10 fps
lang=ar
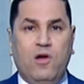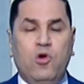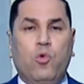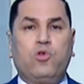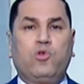
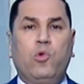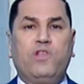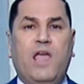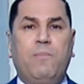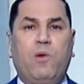قلت له
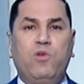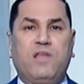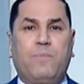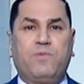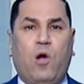دايما وانت
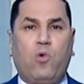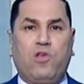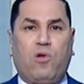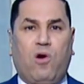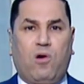بتاخد
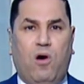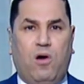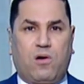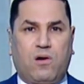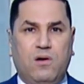القرار